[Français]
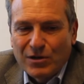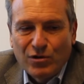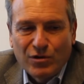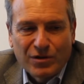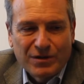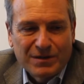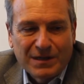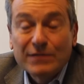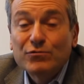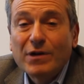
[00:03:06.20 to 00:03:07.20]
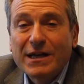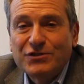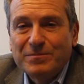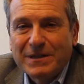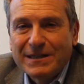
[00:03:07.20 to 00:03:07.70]
par leur euh,
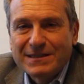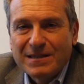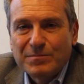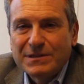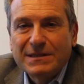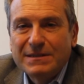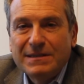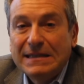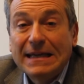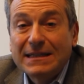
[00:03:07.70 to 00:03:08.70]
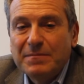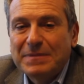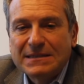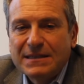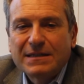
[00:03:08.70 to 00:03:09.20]
entourage, par exemple. Il y a
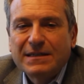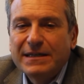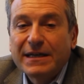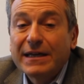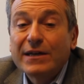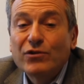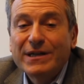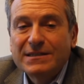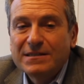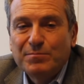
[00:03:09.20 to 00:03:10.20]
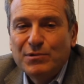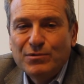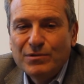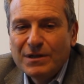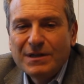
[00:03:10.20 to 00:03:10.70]
des patients qui ne reconnaissent
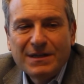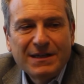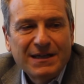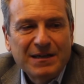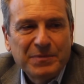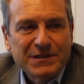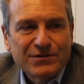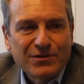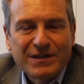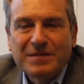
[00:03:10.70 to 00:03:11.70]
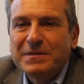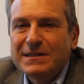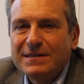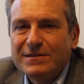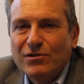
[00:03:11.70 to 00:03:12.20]
plus les personnes à
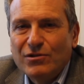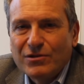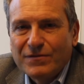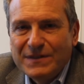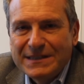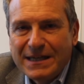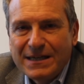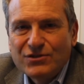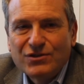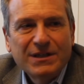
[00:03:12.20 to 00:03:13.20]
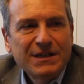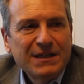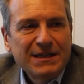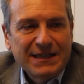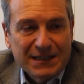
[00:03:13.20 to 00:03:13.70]
partir de leur visage.
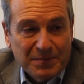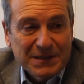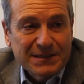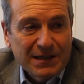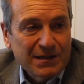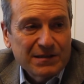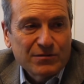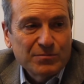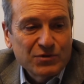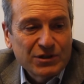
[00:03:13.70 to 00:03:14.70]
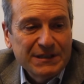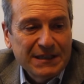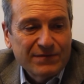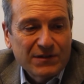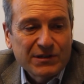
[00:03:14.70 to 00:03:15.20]
Il y a des patients, comme je
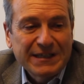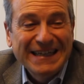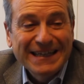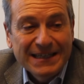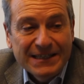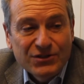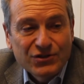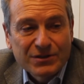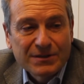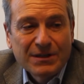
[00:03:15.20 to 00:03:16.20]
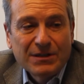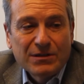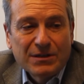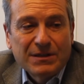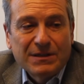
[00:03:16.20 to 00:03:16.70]
dis avant, qui négligent
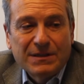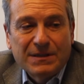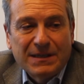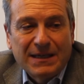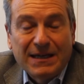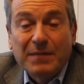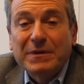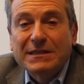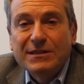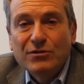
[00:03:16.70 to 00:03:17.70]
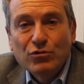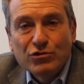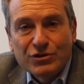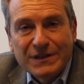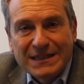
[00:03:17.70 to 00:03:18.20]
euh, la, partie
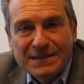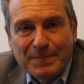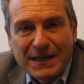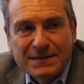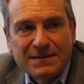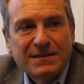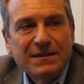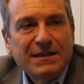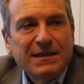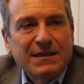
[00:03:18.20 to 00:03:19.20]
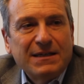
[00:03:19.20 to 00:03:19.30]
gauche de l'espace,